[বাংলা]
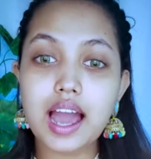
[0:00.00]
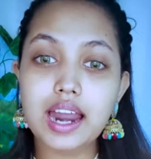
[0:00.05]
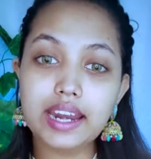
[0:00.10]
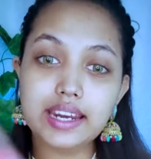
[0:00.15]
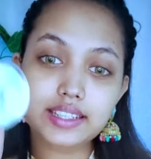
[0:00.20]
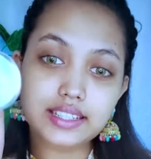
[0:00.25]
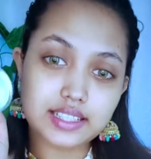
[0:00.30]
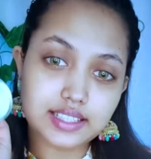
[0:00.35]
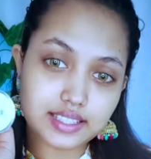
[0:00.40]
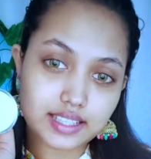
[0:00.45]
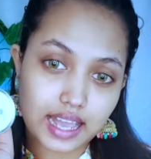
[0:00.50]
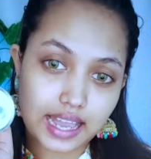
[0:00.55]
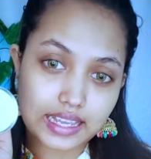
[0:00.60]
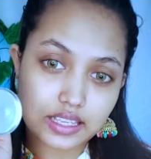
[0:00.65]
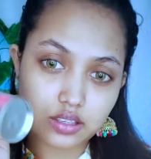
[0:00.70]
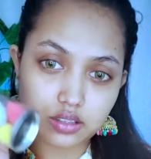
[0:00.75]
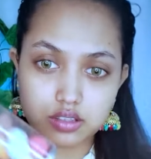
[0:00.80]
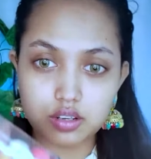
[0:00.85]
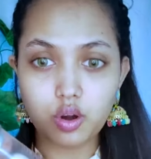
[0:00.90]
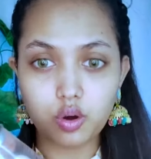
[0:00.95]
আরেকটা
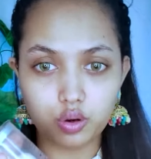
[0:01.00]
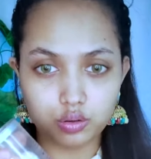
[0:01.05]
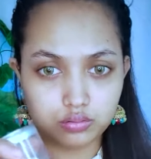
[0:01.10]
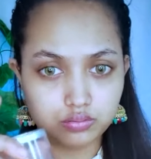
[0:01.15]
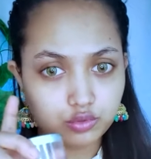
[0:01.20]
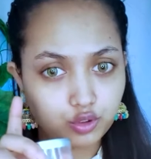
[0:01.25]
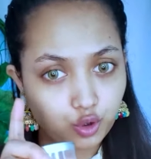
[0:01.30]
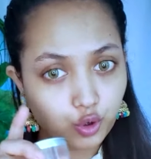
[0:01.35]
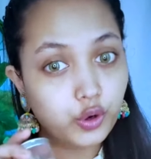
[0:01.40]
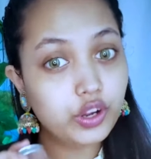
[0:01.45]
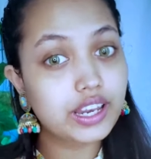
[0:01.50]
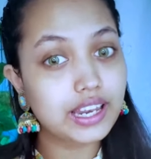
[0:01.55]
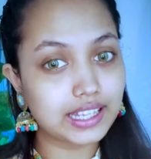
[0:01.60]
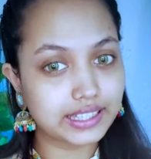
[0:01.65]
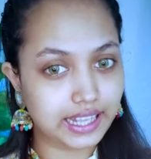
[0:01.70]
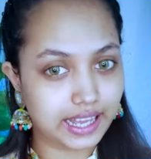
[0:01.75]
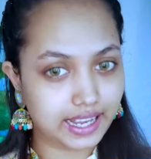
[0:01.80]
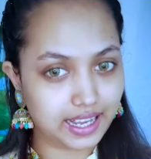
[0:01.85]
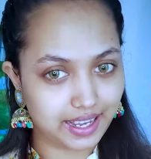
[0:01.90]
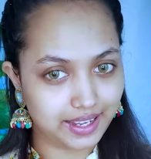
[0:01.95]
সাইজ হচ্ছে ও
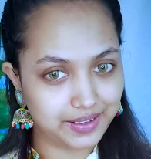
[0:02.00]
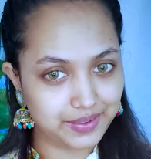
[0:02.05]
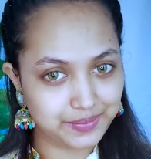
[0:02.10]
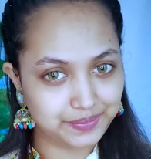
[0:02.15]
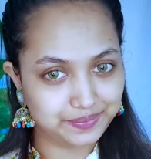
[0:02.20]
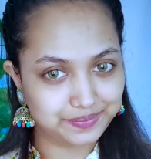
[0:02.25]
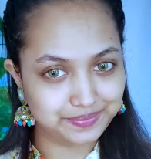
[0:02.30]
খুইলা দেখায়